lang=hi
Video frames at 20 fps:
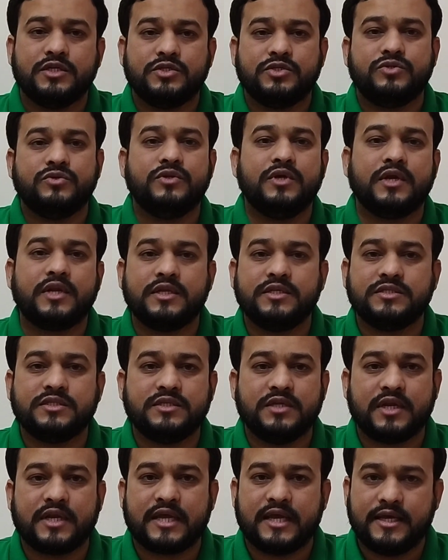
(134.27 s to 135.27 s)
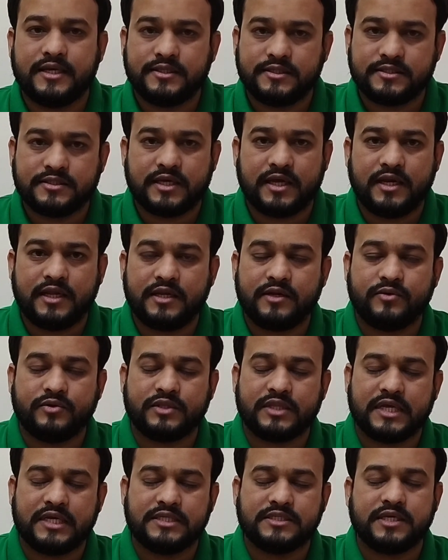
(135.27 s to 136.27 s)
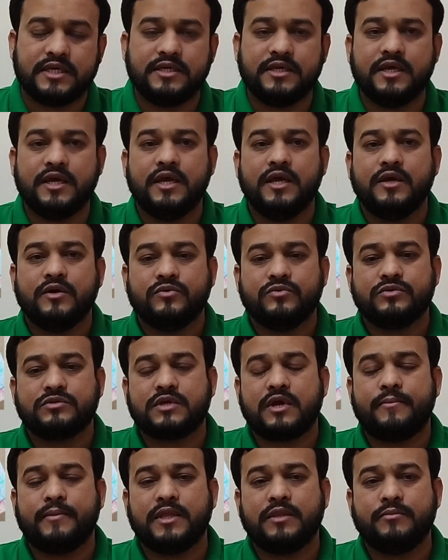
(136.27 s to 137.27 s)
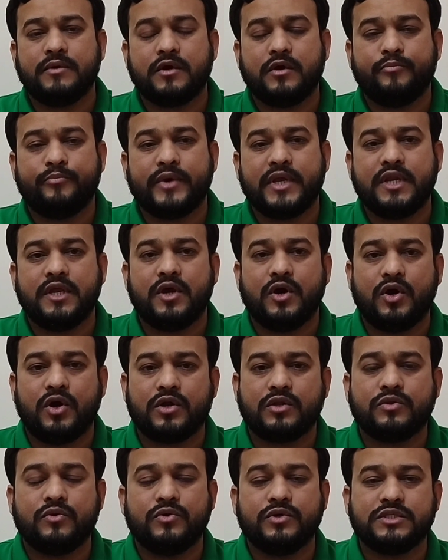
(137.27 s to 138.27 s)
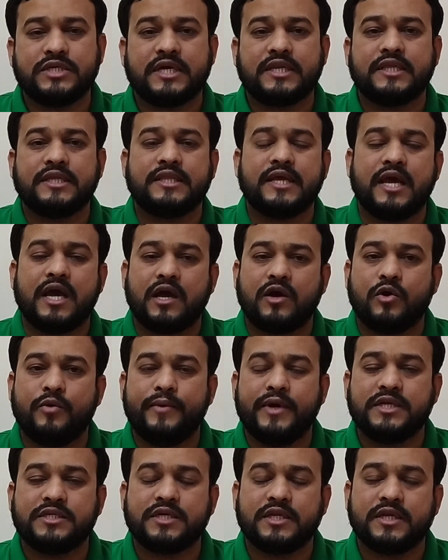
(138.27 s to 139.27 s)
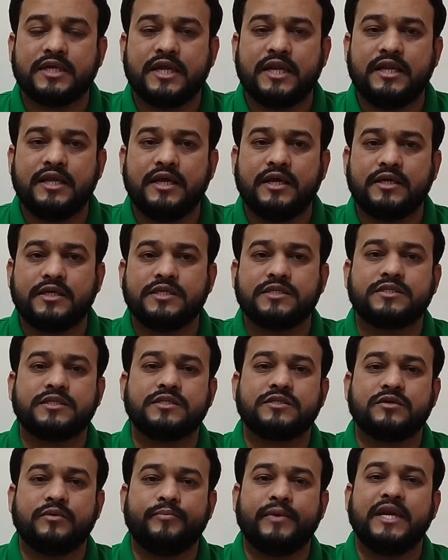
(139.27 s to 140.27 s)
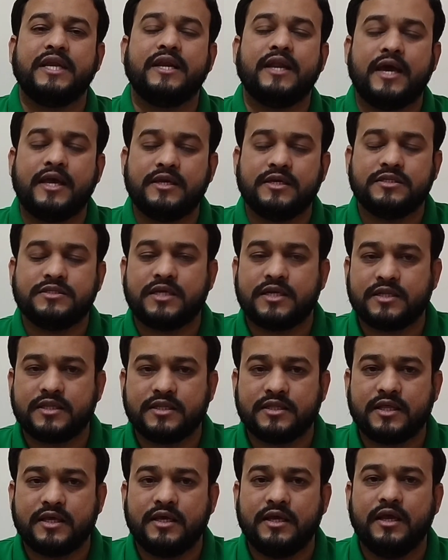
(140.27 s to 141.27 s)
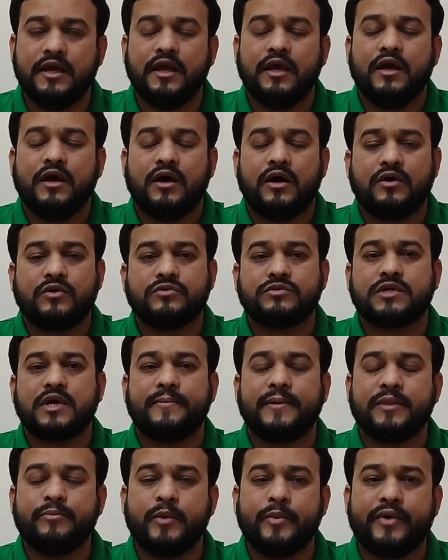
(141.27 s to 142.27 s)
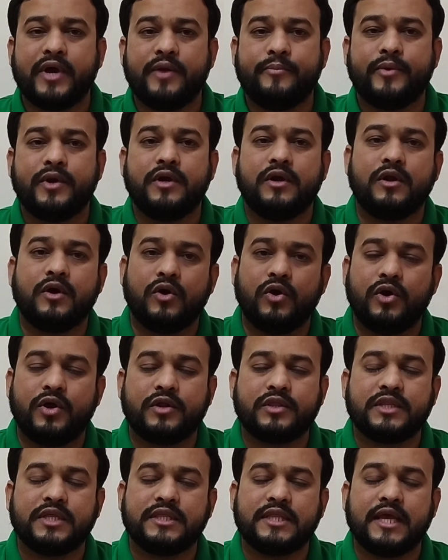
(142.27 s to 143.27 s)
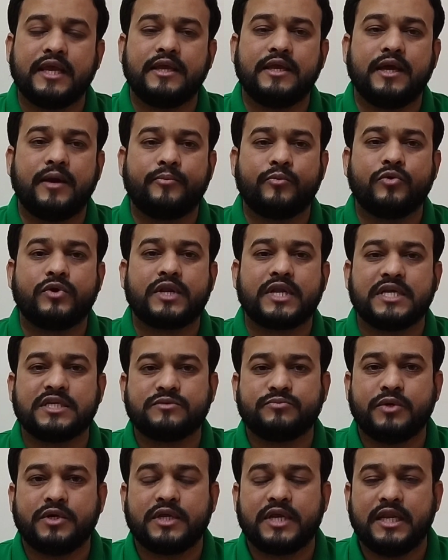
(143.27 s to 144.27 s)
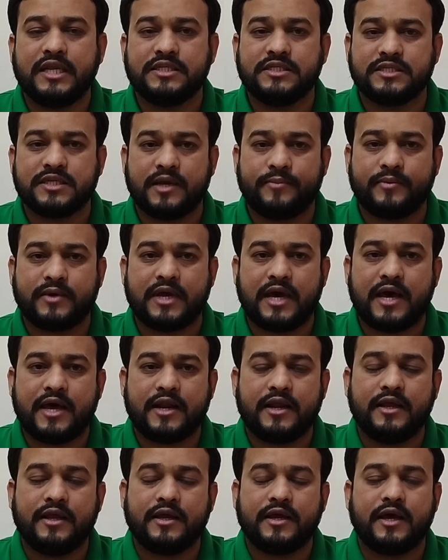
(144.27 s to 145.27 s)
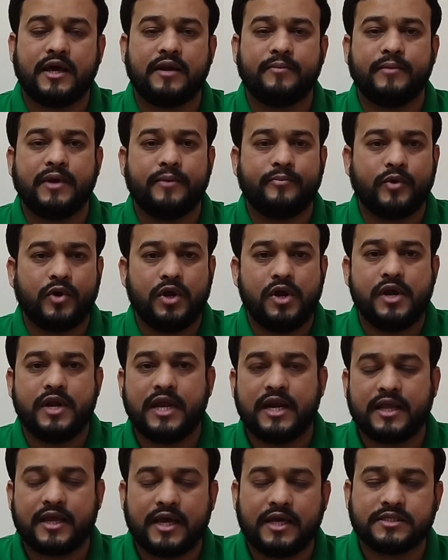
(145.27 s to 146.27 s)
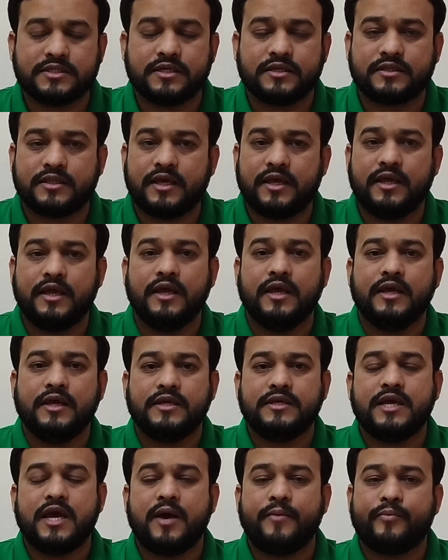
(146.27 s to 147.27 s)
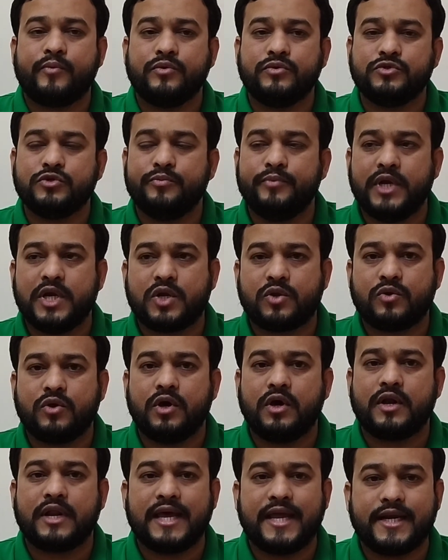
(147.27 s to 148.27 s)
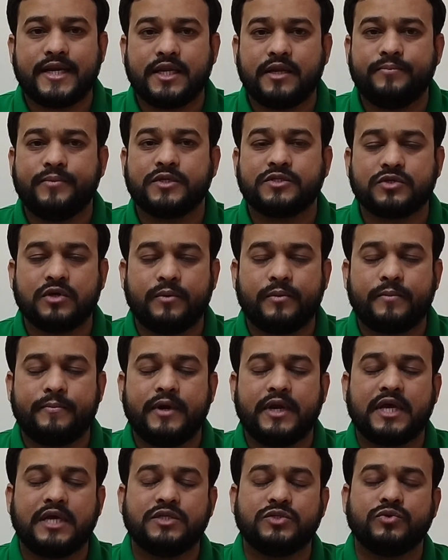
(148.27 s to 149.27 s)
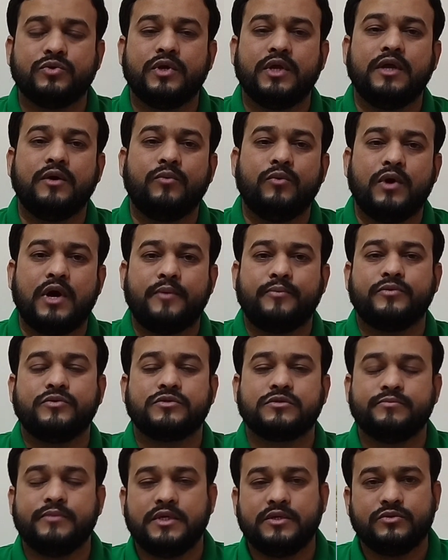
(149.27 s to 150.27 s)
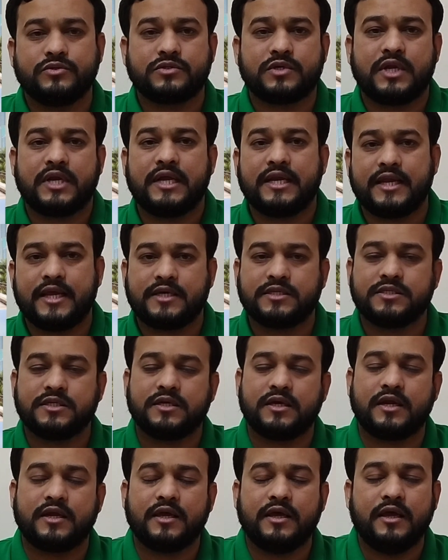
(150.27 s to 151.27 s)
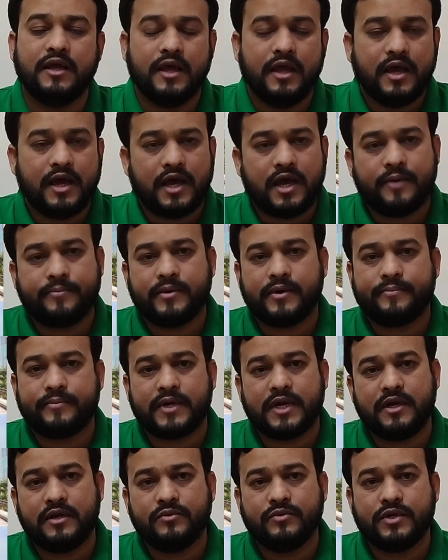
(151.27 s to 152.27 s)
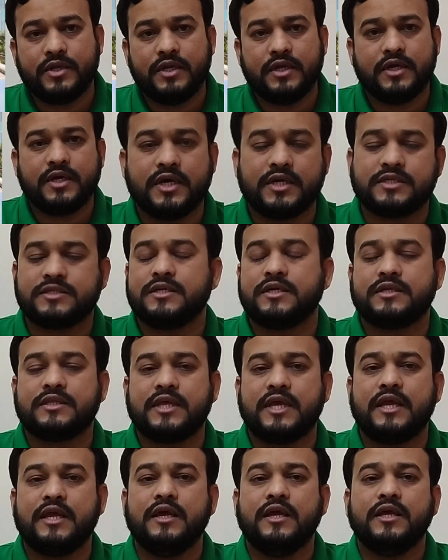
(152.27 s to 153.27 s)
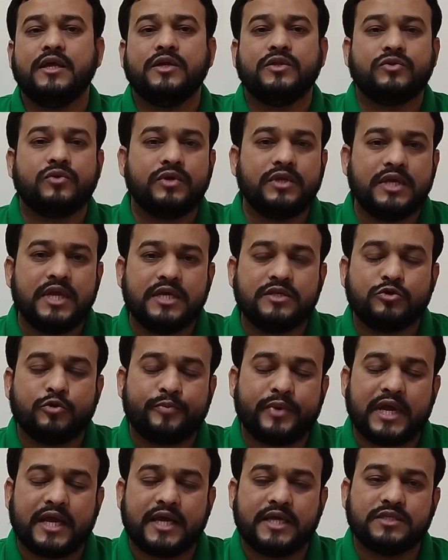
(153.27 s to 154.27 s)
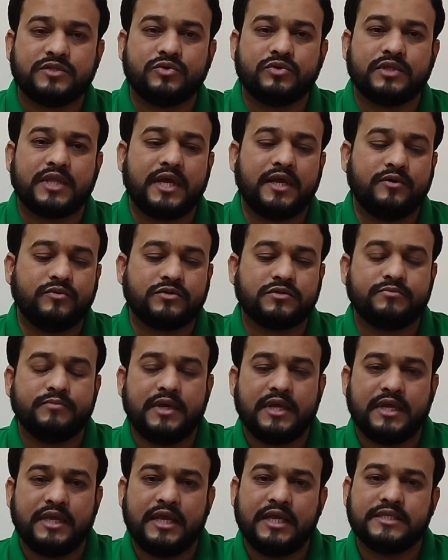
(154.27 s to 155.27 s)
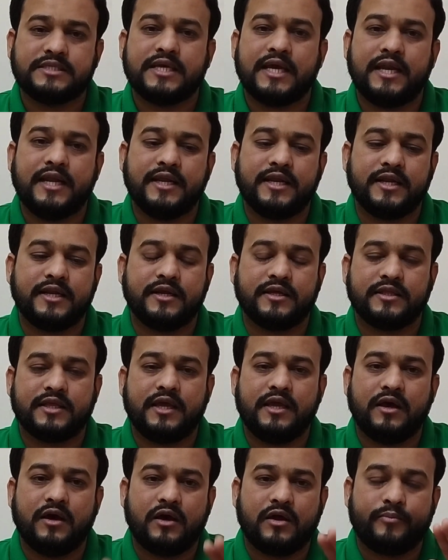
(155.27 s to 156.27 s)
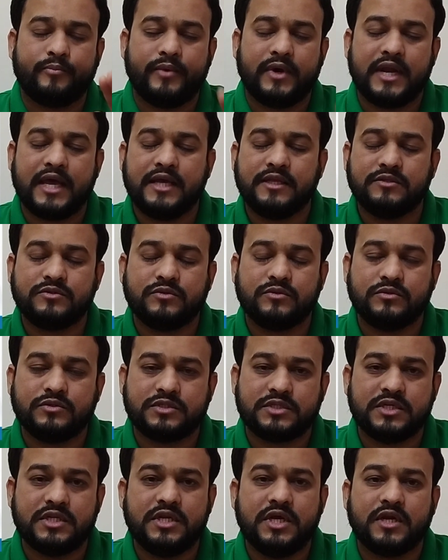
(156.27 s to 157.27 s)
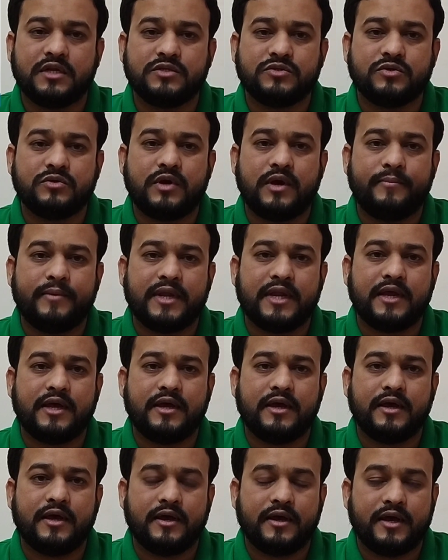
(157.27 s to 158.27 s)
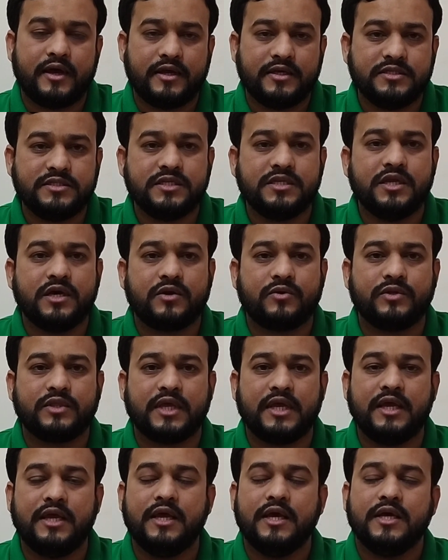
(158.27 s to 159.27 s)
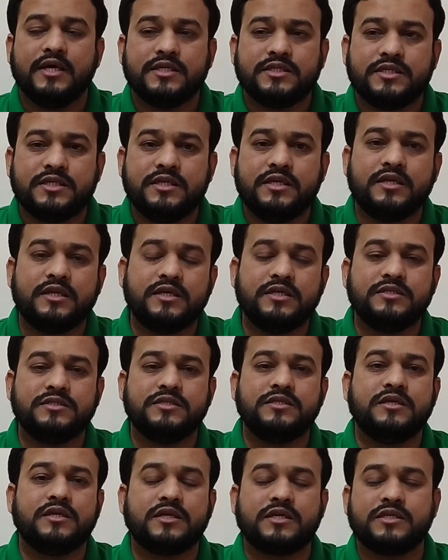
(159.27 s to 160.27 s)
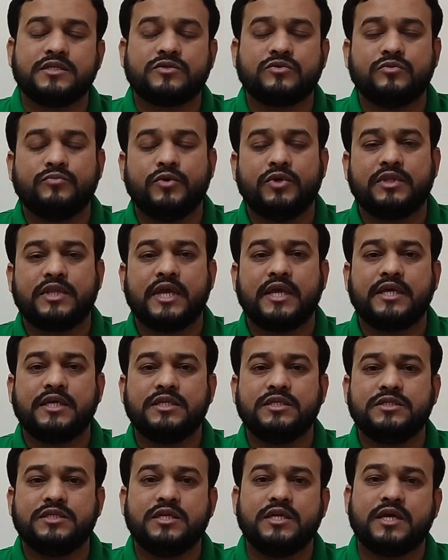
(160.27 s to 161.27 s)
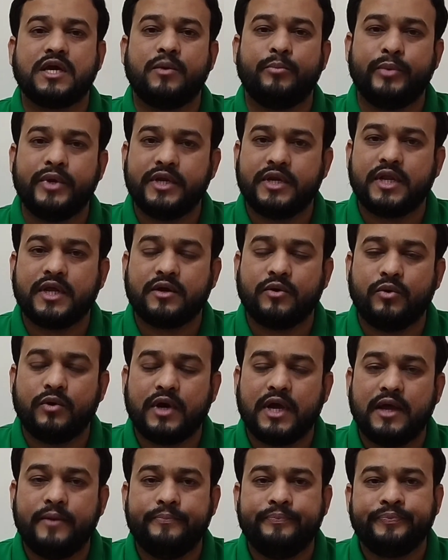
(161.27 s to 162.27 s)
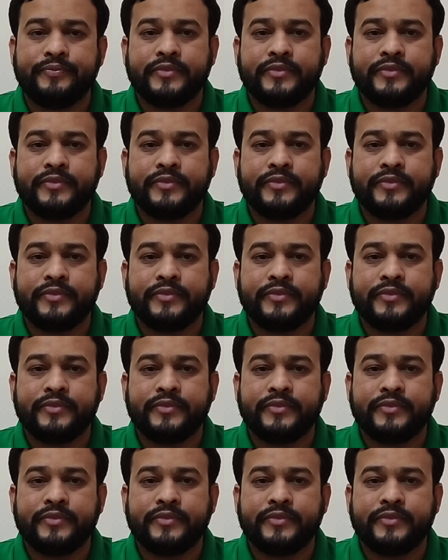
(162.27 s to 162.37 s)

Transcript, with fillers: जूनियर इंजीनियर का सैलरी होता है सही है उसके बाद में कंपनी और दो हज़ार देता है एकोमोडेशन के लिए किस किस कंपनी ढाई हज़ार देता है और उसके बाद में फाइव हंड्रेड और देता है कि आपको ट्रांसपोर्ट के लिए जैसे आप कार है कार में आप ऑयल डल के आ सकता है या आपको जो मेट्रो और आर बस गवर्नमेंट का जो है वो आप उसमें यूज़ करके टैक्सी करके आप आपका ड्यूटी कर सकता है तो ये जो पैकेज होता है उसमें ये सैलरी रहता है है और बड़ा जो सीनियर जो हमारा इंजीनियर होता है सीनियर इंजीनियर किसको बोलता है कि जिनका बीटेक होगा